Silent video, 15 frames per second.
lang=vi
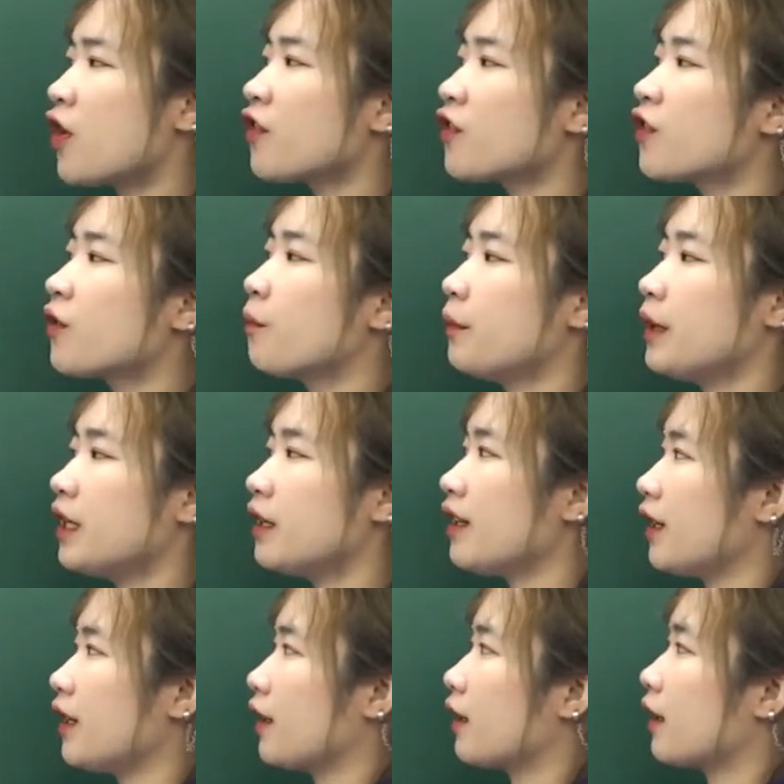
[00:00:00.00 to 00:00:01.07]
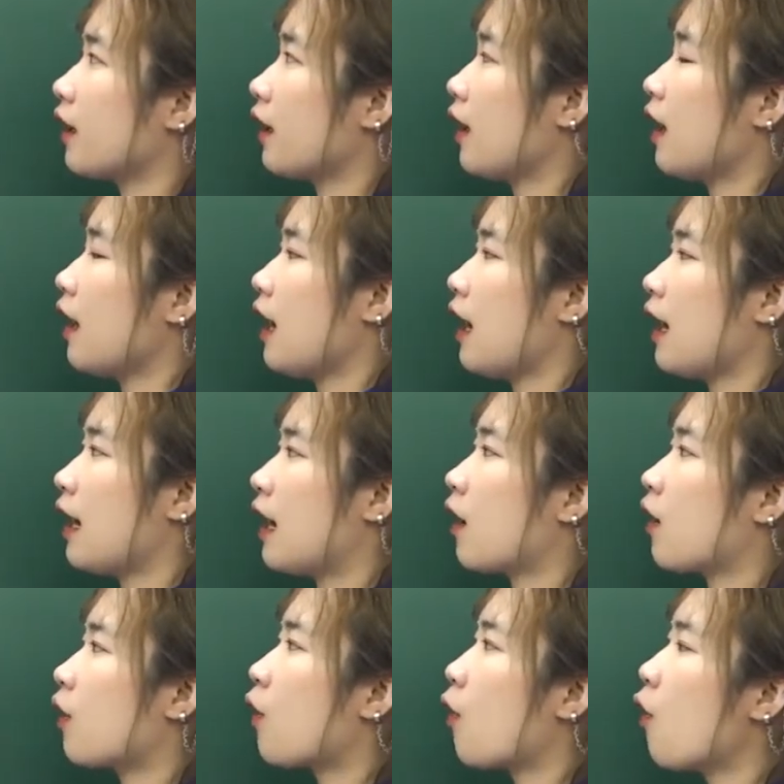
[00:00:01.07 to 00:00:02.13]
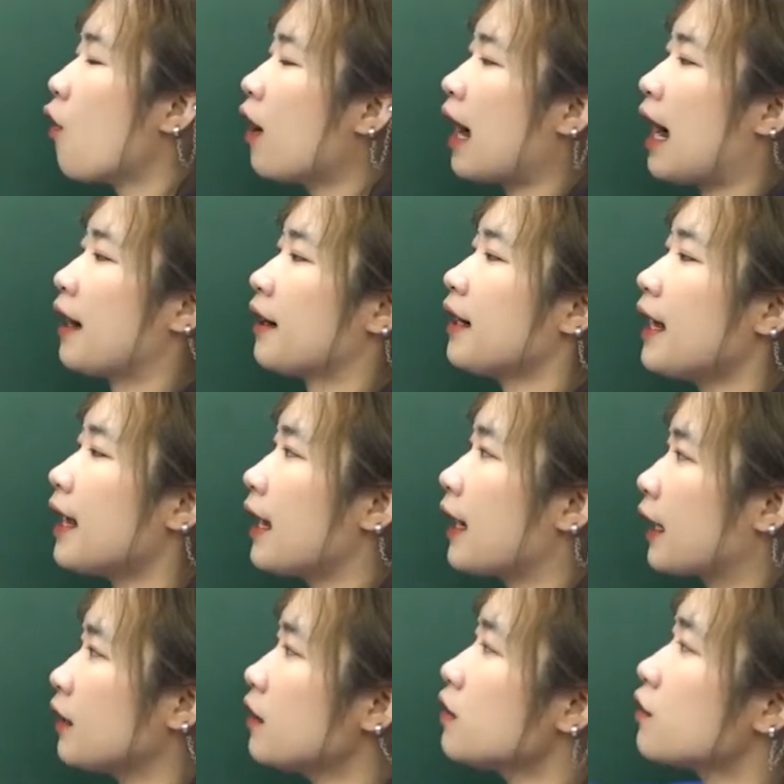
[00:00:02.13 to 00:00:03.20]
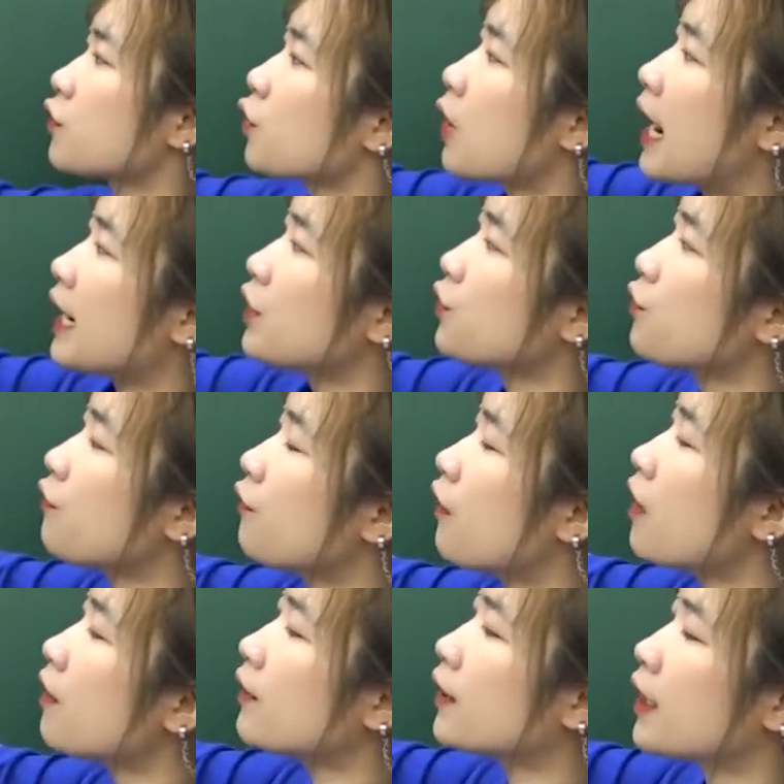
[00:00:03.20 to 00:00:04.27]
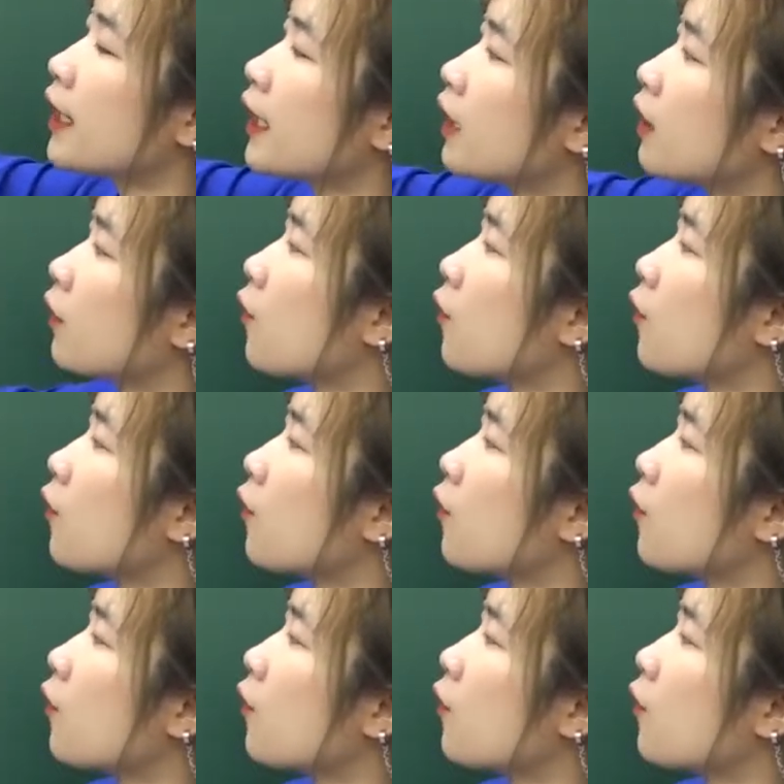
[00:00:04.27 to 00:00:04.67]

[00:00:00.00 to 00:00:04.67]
dot the meaning là cố gắng để cái từ try to verb ở đây nghĩa là